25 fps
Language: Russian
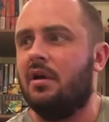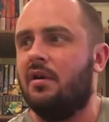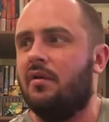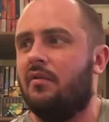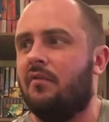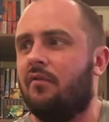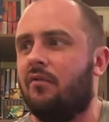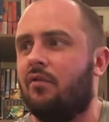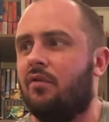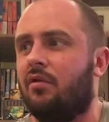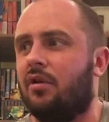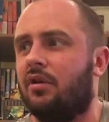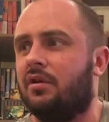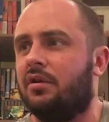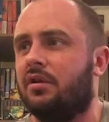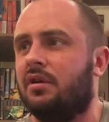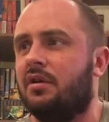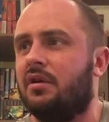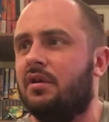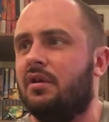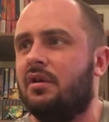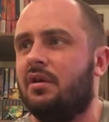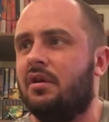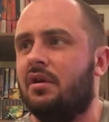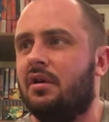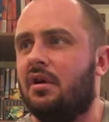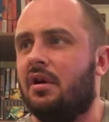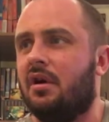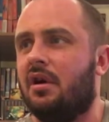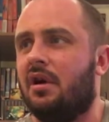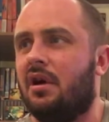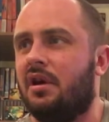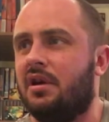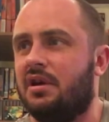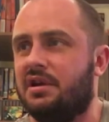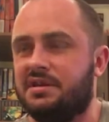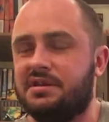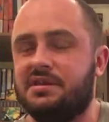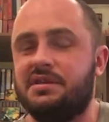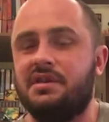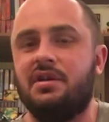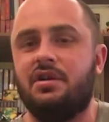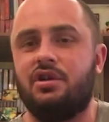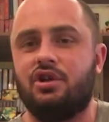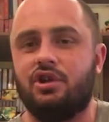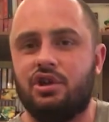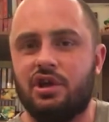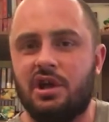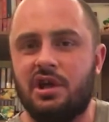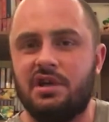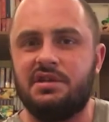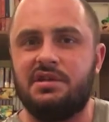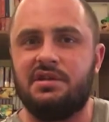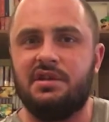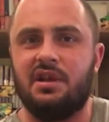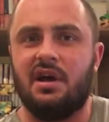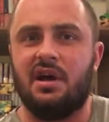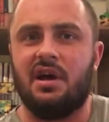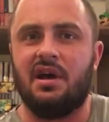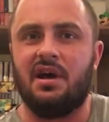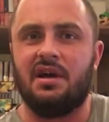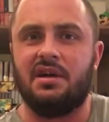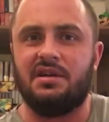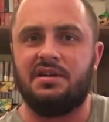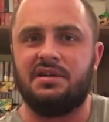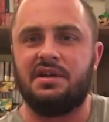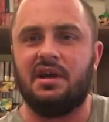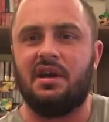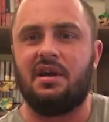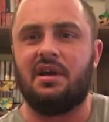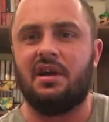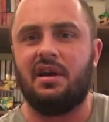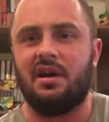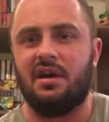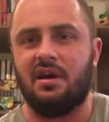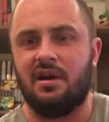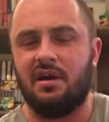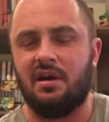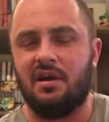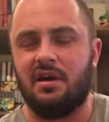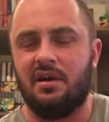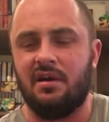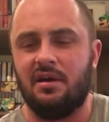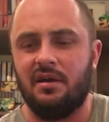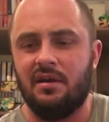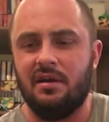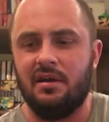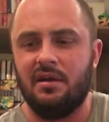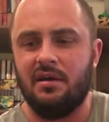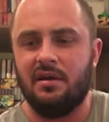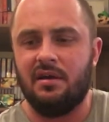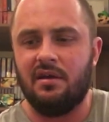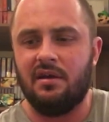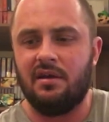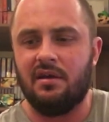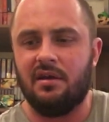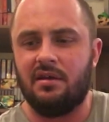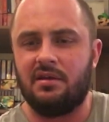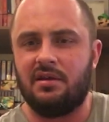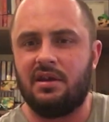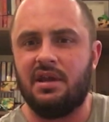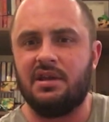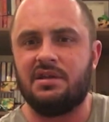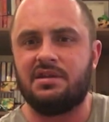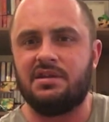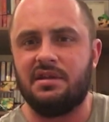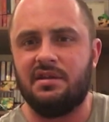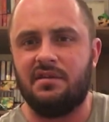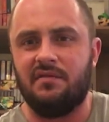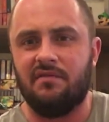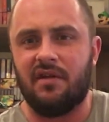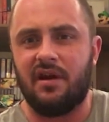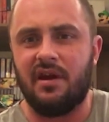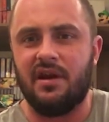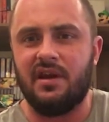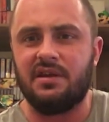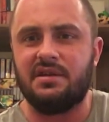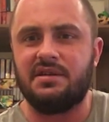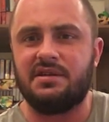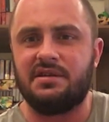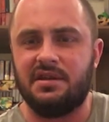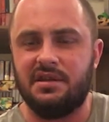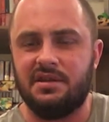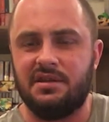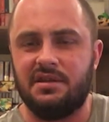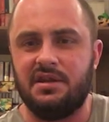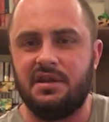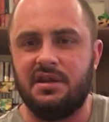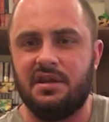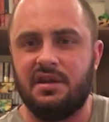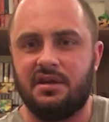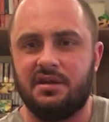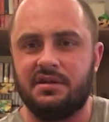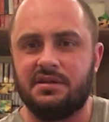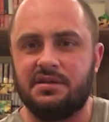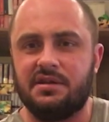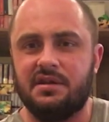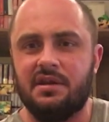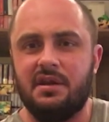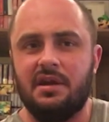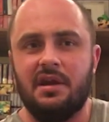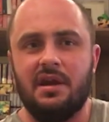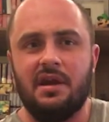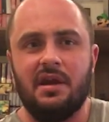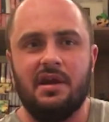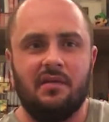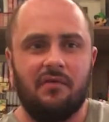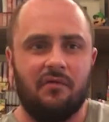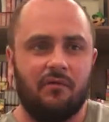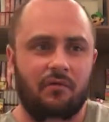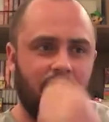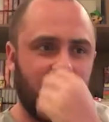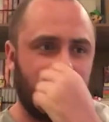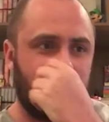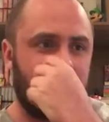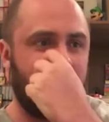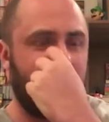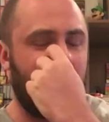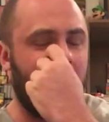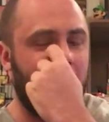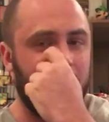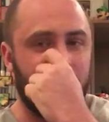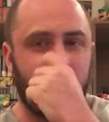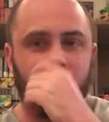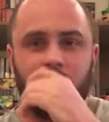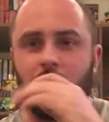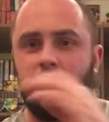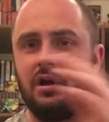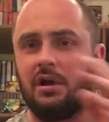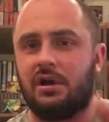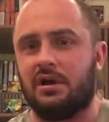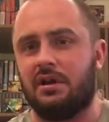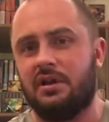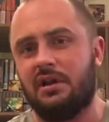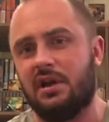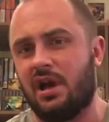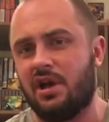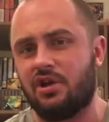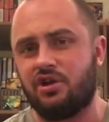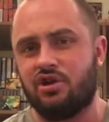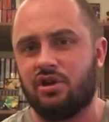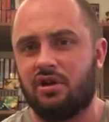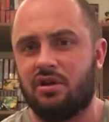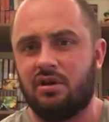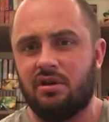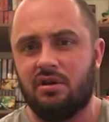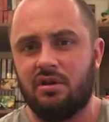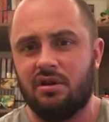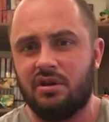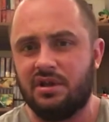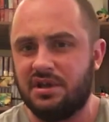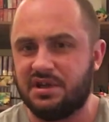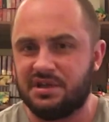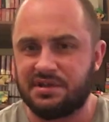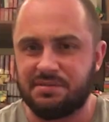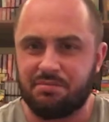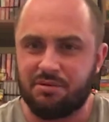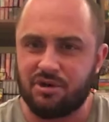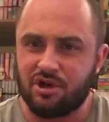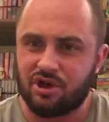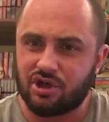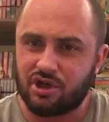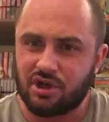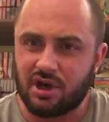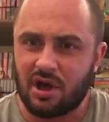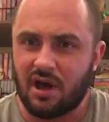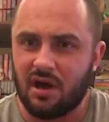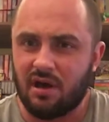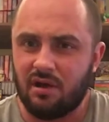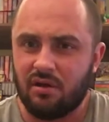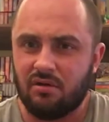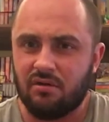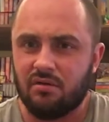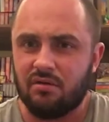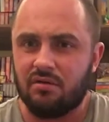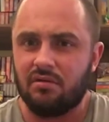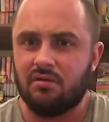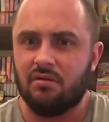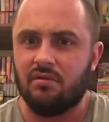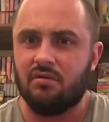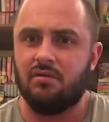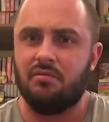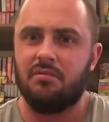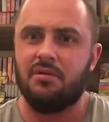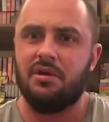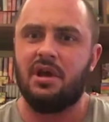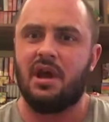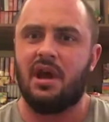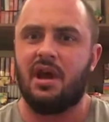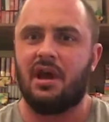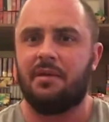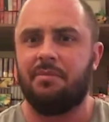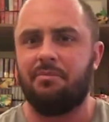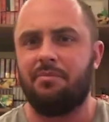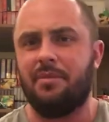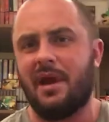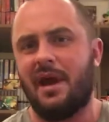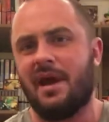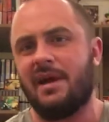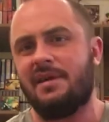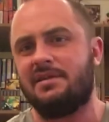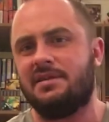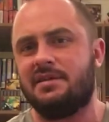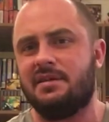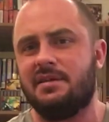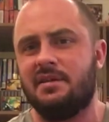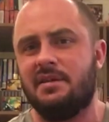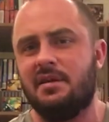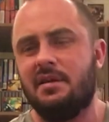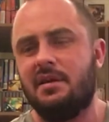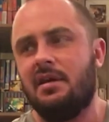вот. А, из них 6 на Sega 32X э, CDX. Вот. Я вот только начал, не спеша, у меня их 5,